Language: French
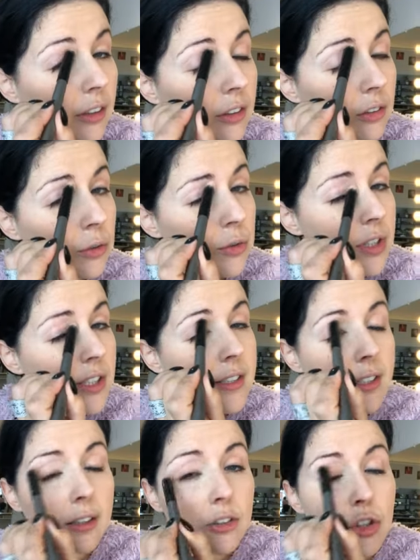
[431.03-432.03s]

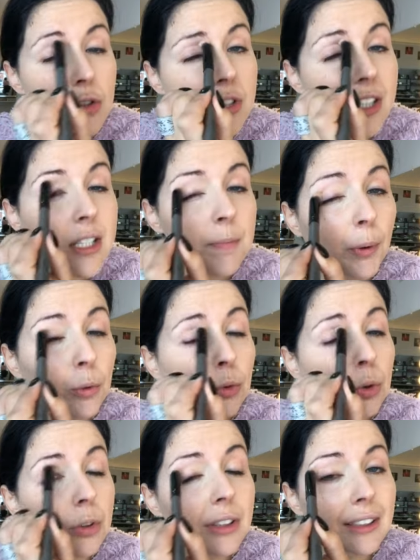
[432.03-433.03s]
d'utiliser. Je l'utilise pas
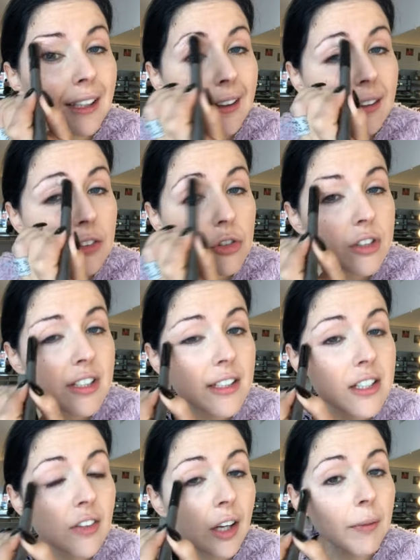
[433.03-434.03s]
tout le temps. Je
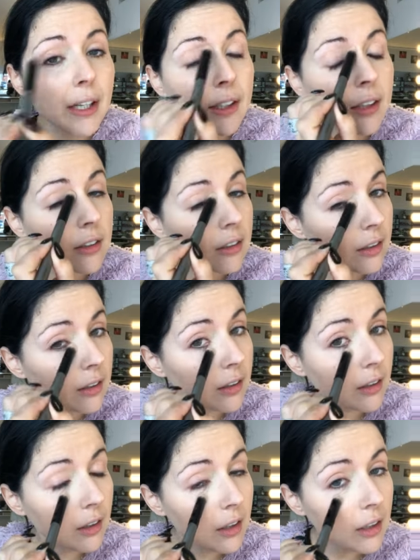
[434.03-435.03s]
l'utilise vraiment
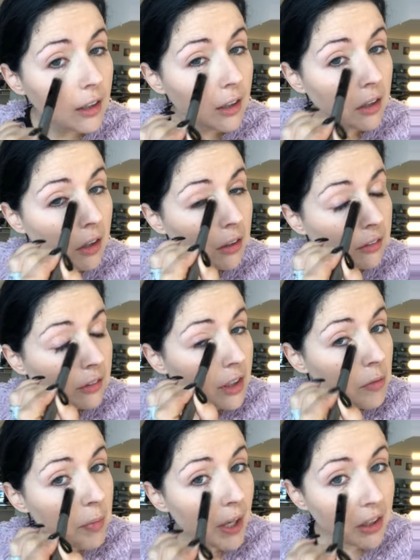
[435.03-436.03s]
quand des
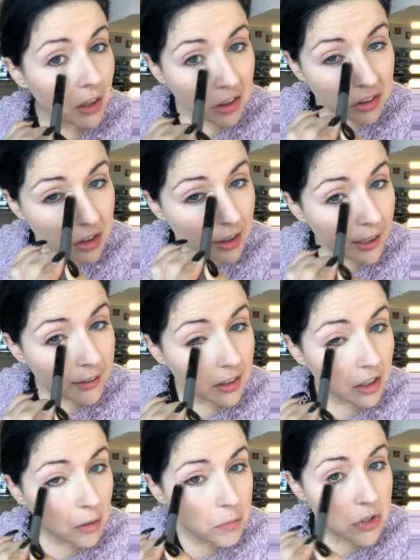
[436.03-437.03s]
périodes de l'année
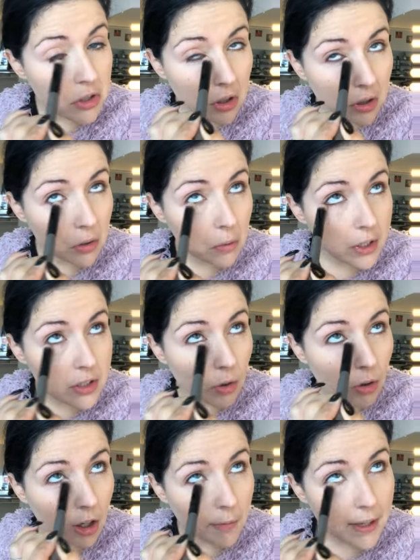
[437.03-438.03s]
comme ça, là, où est-ce qu'on
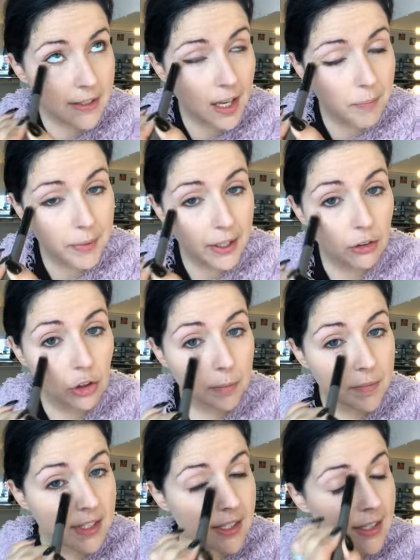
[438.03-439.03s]
commence à perdre notre
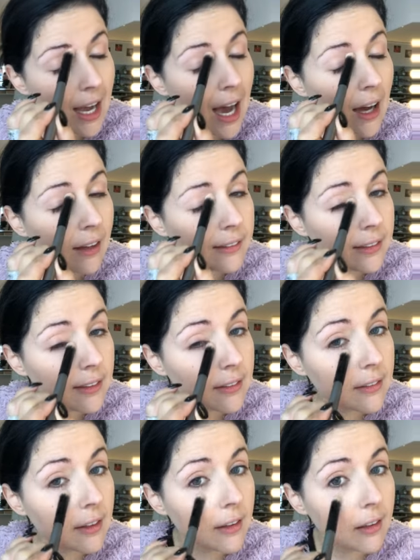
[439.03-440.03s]
petit hall
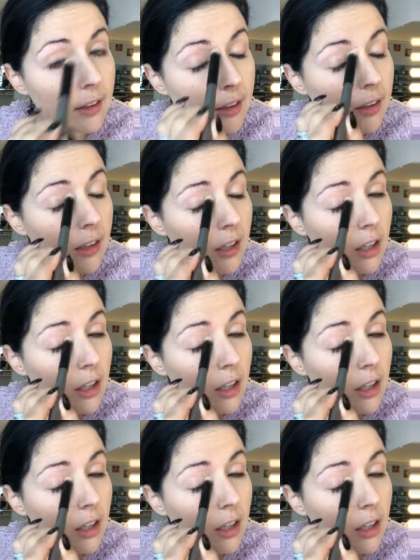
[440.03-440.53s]
d'été,